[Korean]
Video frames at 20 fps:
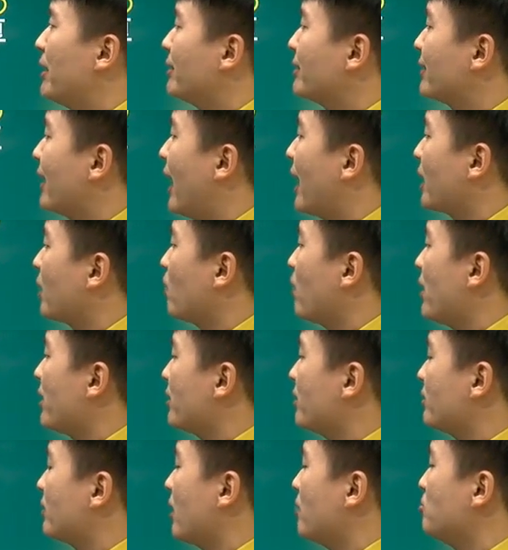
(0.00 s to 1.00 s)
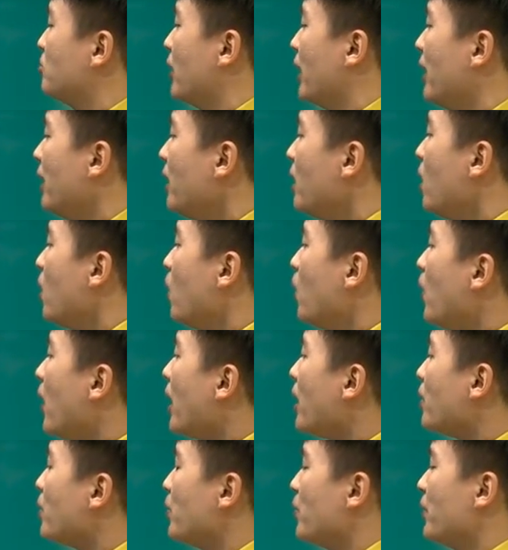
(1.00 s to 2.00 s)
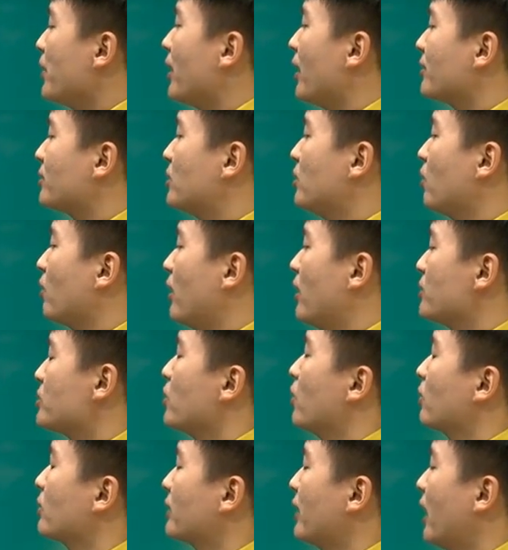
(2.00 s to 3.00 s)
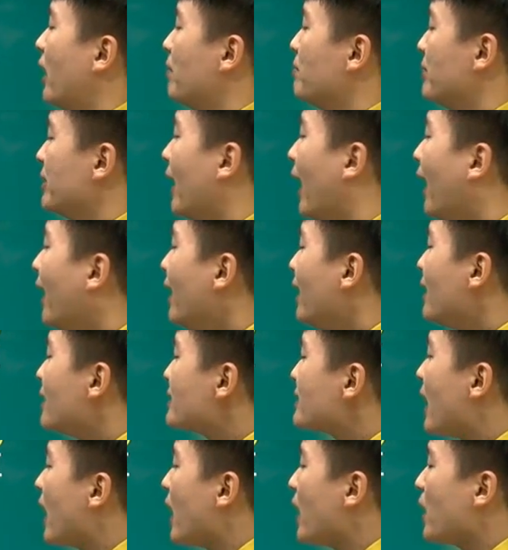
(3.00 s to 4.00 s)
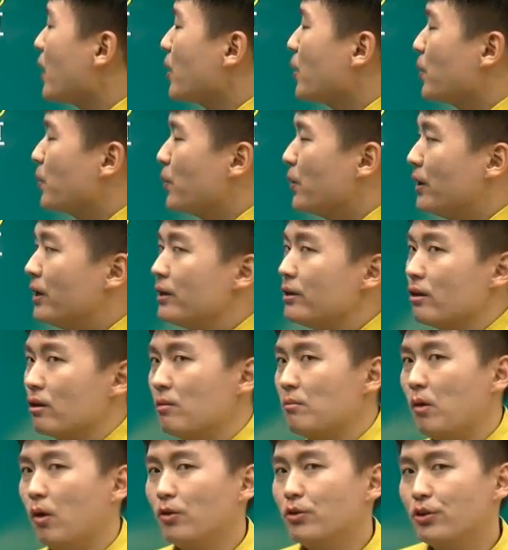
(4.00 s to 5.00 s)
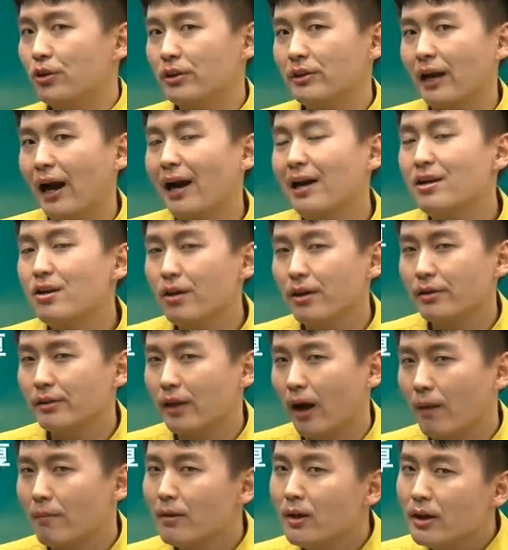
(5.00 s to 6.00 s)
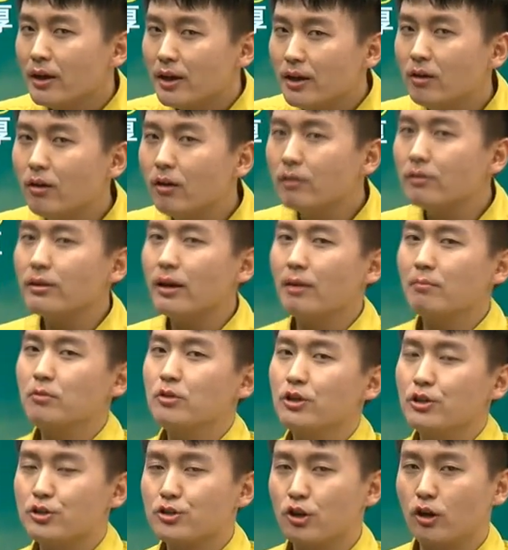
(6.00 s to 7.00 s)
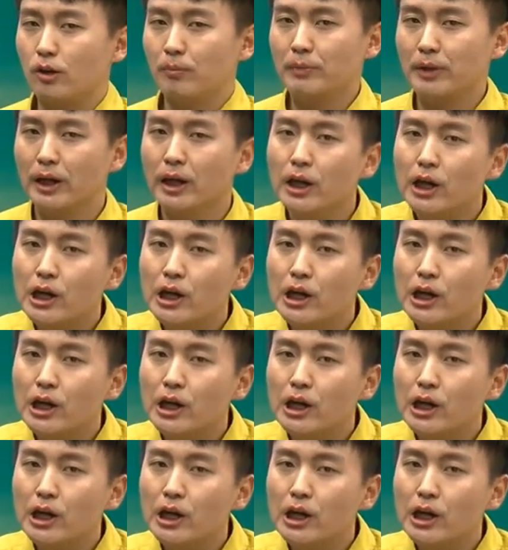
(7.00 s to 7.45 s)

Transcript: 있다라고 했기 때문에 왜 위가 들어가야 적당합니다. 在위는 여러분 어디에 달려 있다. 이런 예문이 있죠, 여러분들.